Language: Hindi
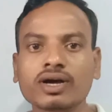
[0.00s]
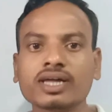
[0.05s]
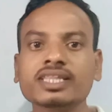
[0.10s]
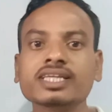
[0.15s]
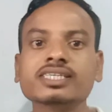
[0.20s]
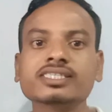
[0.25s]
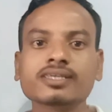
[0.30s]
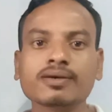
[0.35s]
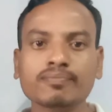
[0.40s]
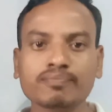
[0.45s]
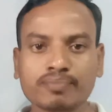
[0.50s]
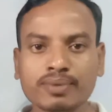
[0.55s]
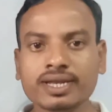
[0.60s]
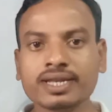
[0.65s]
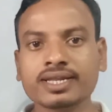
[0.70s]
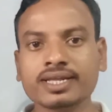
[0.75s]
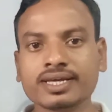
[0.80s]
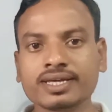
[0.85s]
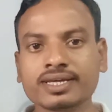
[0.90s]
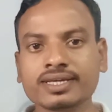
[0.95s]
लोग अधिक
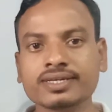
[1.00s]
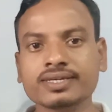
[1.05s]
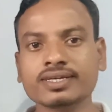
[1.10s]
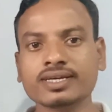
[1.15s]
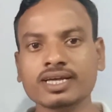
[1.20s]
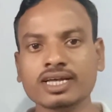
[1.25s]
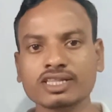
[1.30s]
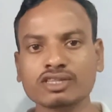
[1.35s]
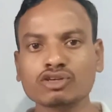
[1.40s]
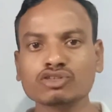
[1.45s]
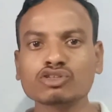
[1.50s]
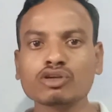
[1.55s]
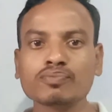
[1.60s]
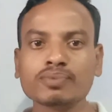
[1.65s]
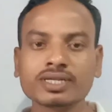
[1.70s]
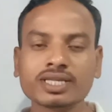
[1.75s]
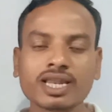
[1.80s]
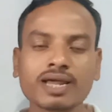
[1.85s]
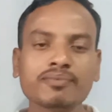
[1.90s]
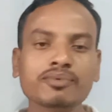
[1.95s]
संपन्न हैं दोस्तों
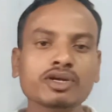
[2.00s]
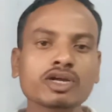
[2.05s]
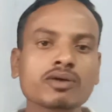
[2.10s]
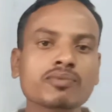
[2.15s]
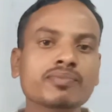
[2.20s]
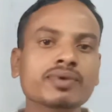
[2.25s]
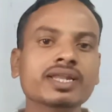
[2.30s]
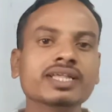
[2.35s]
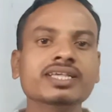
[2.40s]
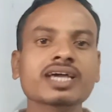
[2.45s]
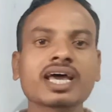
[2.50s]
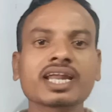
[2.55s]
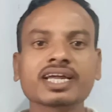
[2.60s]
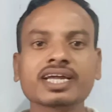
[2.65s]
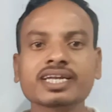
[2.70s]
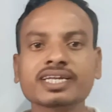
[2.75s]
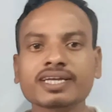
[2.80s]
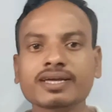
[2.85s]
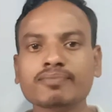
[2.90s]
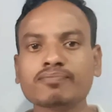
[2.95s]
पिछला वीडियो में मैंने
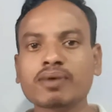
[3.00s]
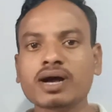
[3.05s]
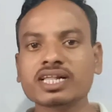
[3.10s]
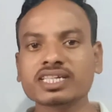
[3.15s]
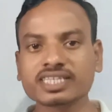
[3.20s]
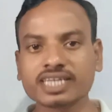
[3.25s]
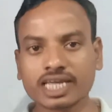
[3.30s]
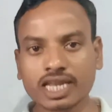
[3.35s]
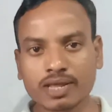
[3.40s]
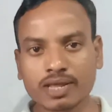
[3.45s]
झारखंड के पांच